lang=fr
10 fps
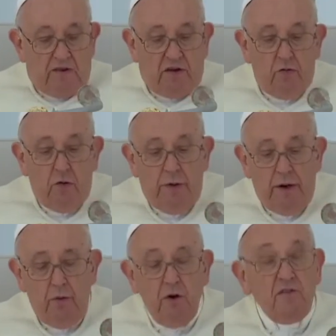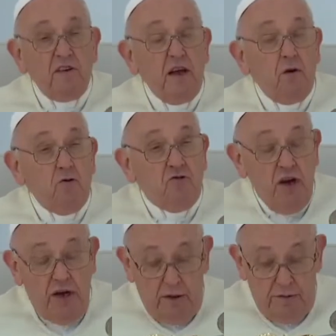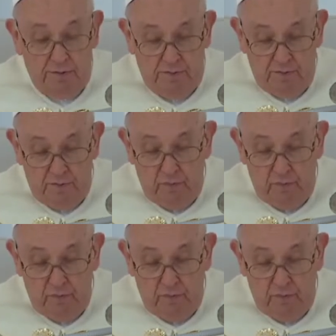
Deuxième verbe, Écoutez.